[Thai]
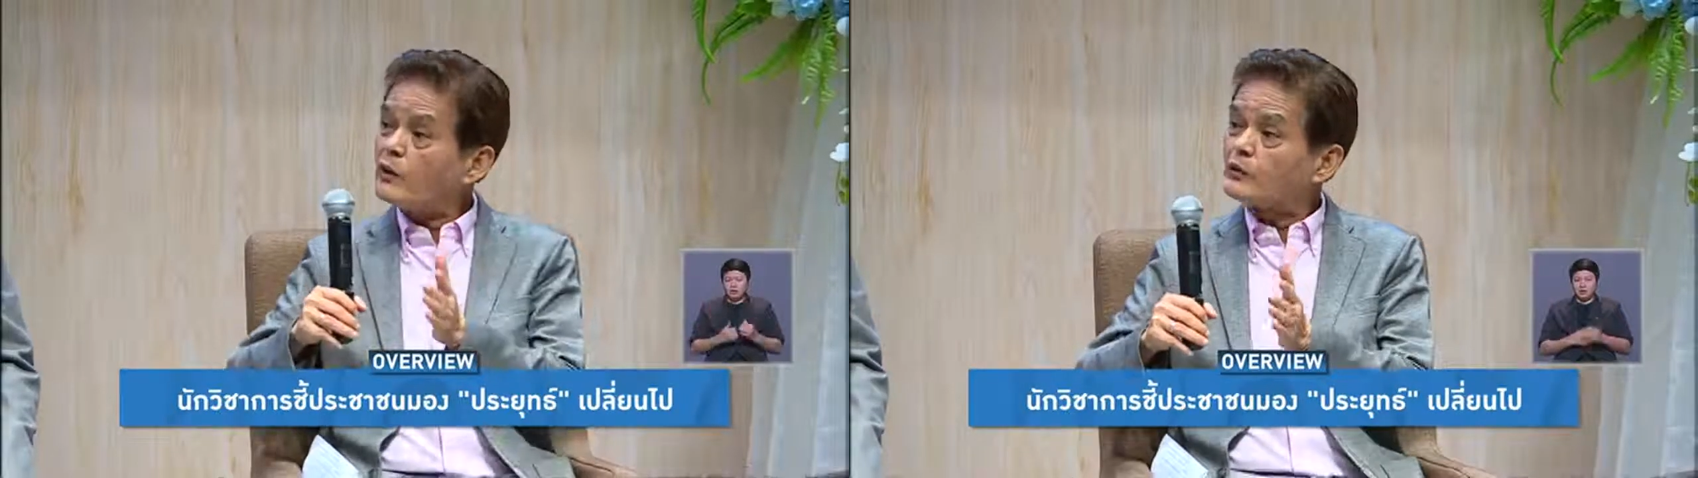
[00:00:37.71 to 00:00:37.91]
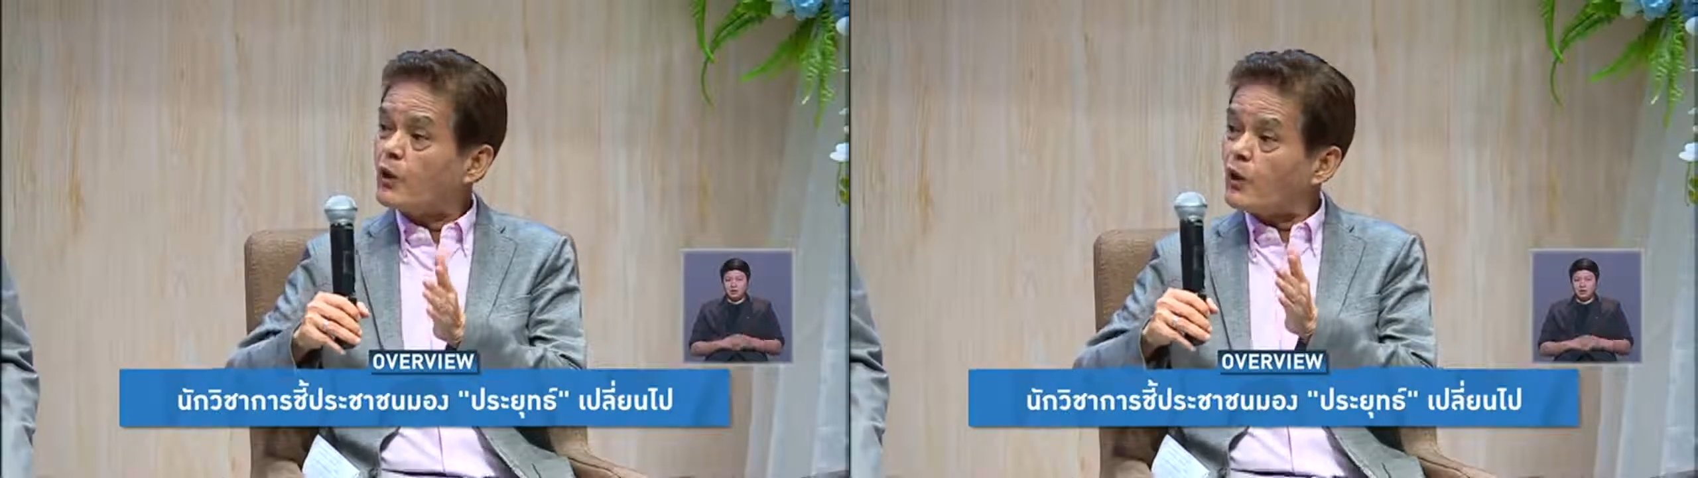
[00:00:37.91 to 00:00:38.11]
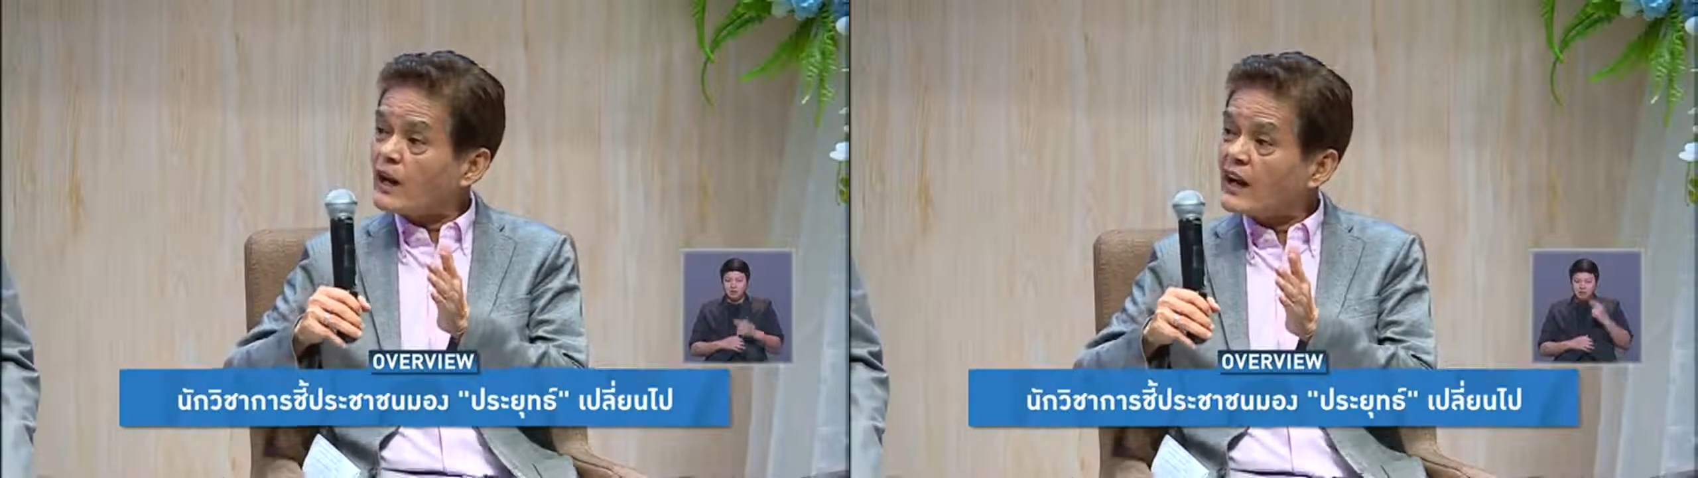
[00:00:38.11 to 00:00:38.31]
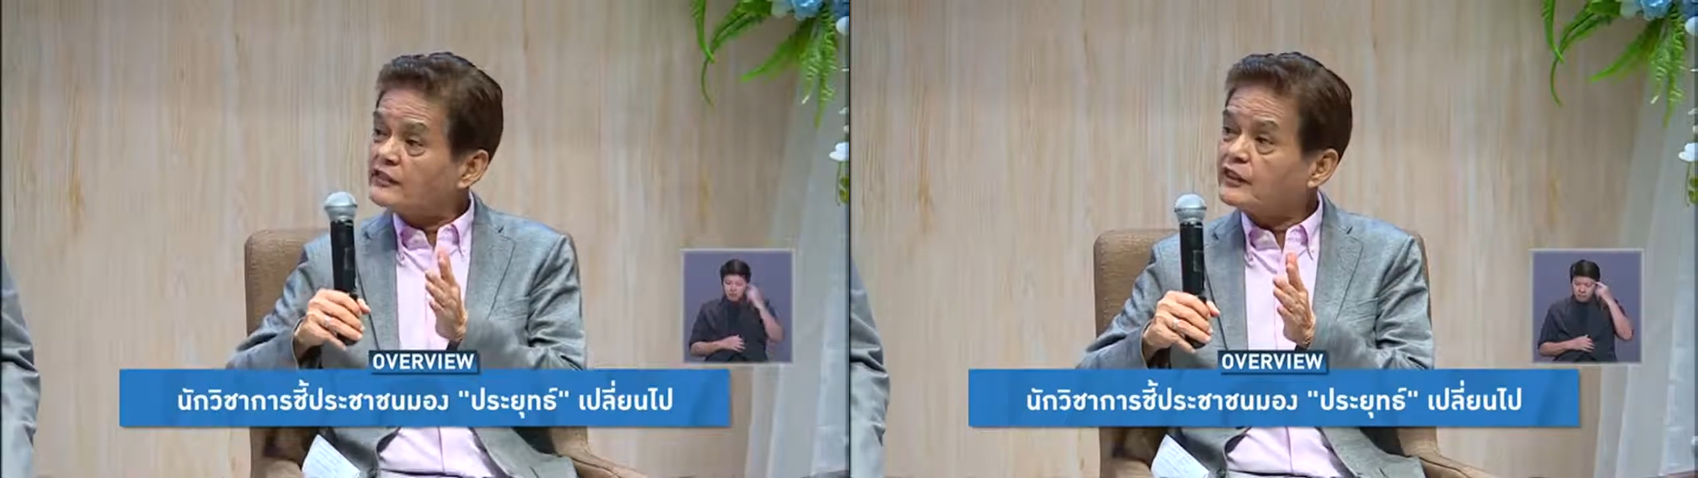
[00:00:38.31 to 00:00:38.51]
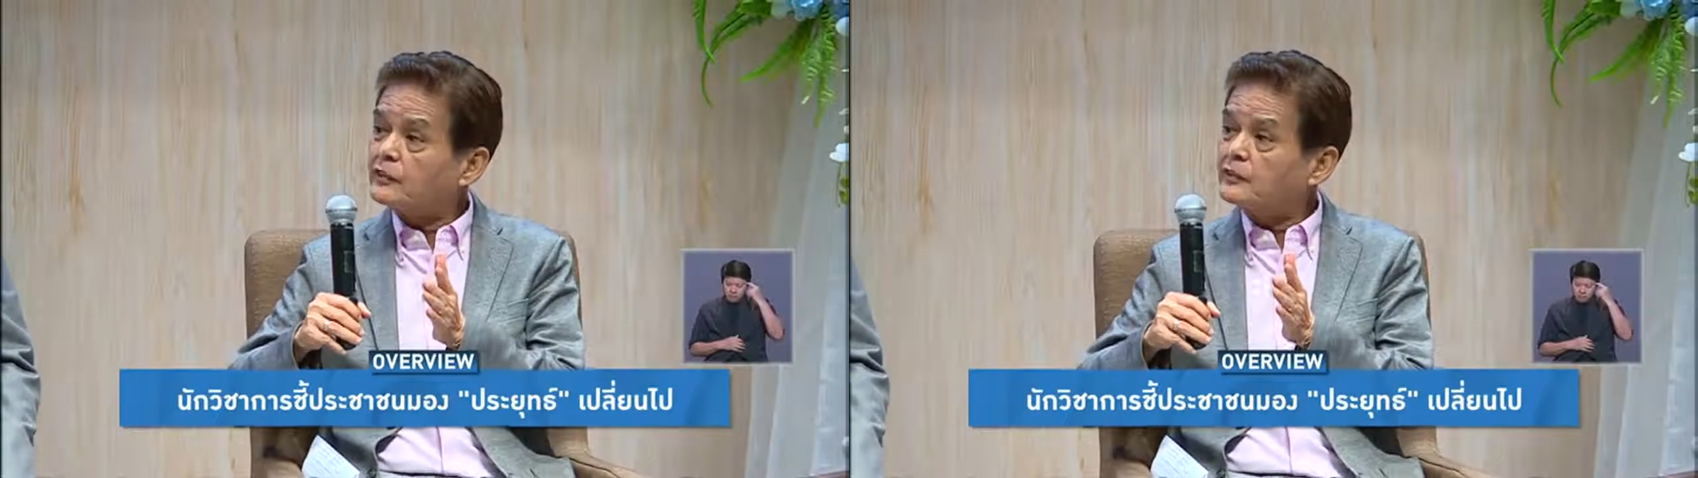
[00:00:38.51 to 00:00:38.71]
ว
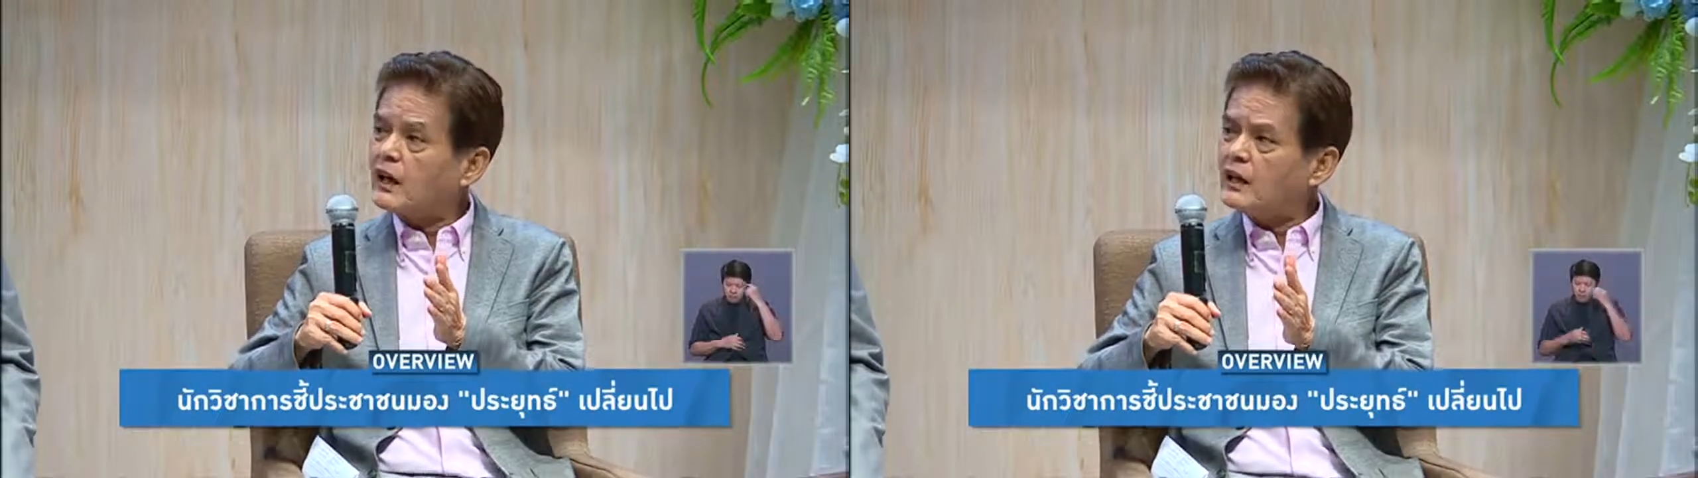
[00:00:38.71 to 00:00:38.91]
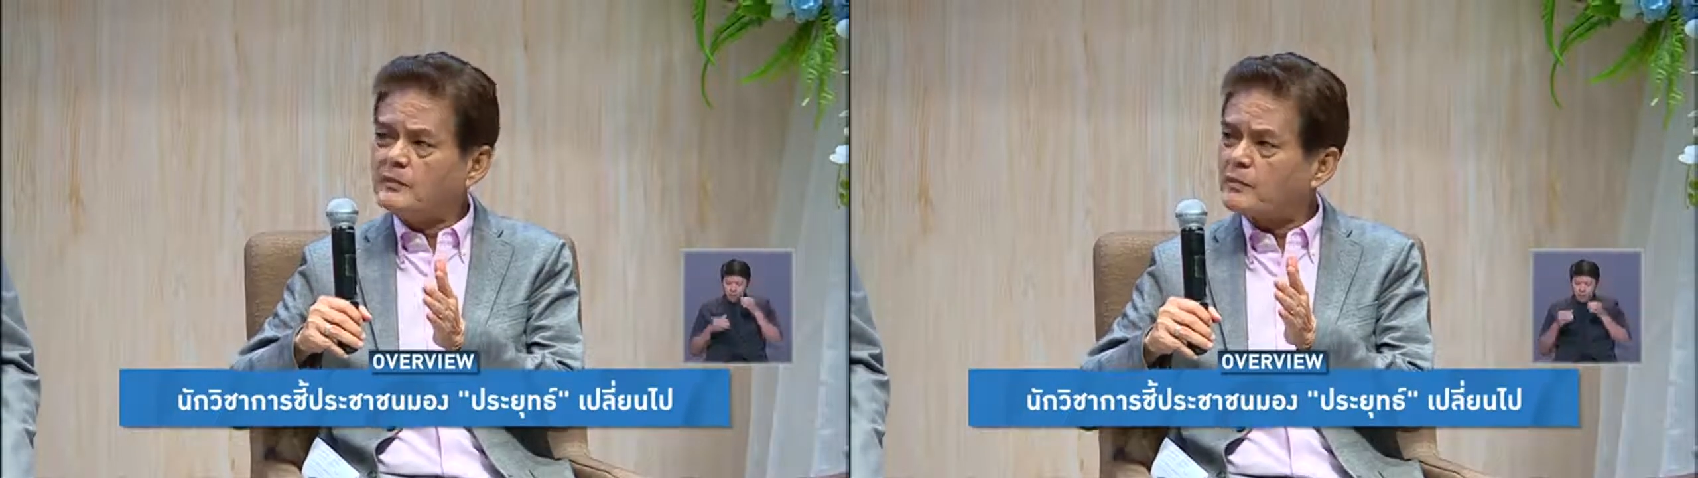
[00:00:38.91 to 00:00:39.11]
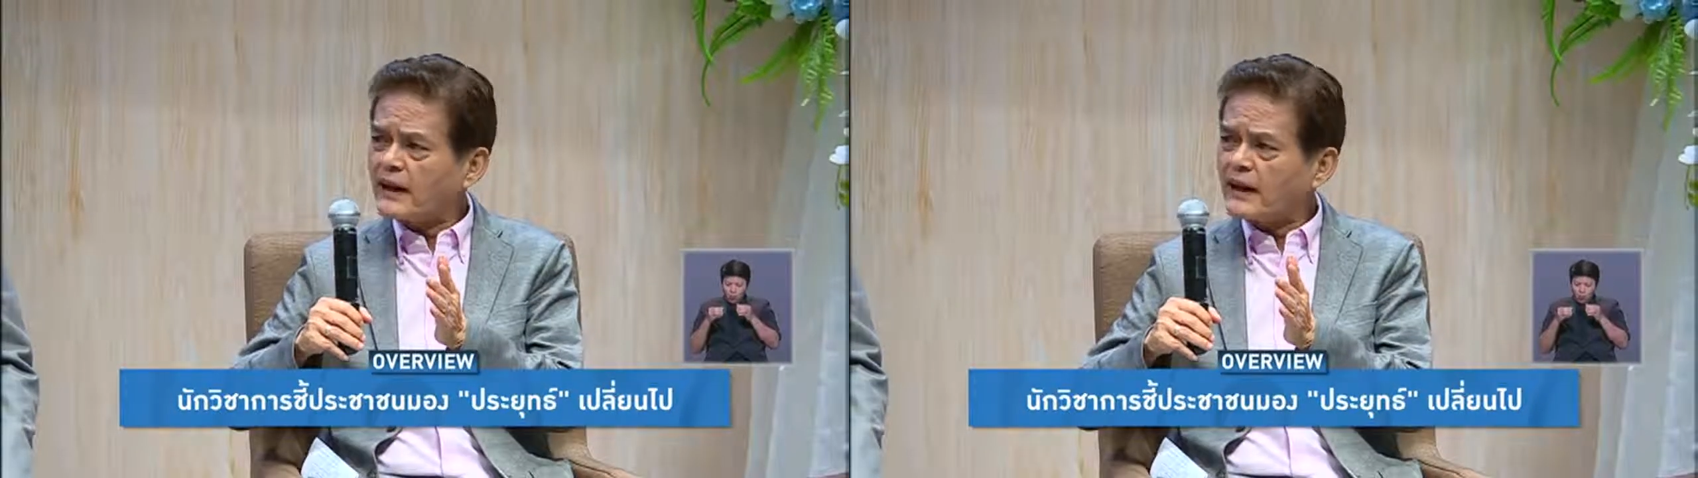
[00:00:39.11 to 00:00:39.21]
250 อย่าลืม